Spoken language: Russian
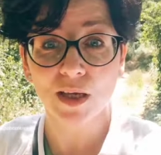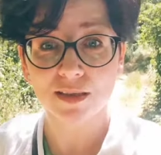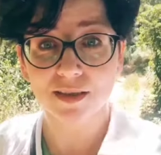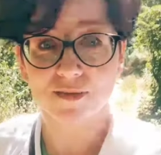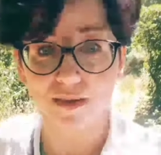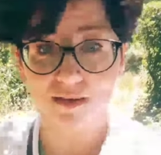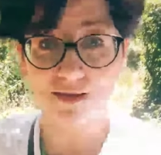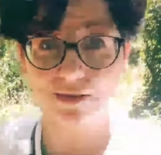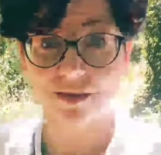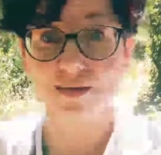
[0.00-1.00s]
мест,
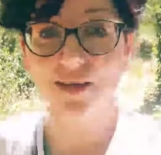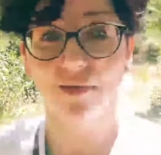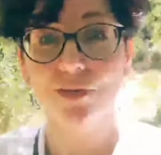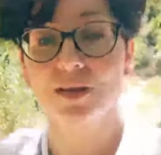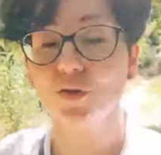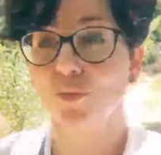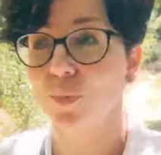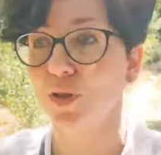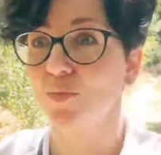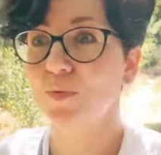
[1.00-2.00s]
связанных с Алексеем Викторовичем
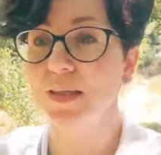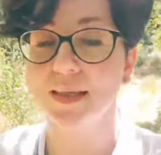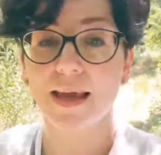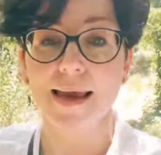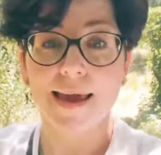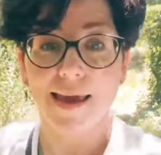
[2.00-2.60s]
по республике,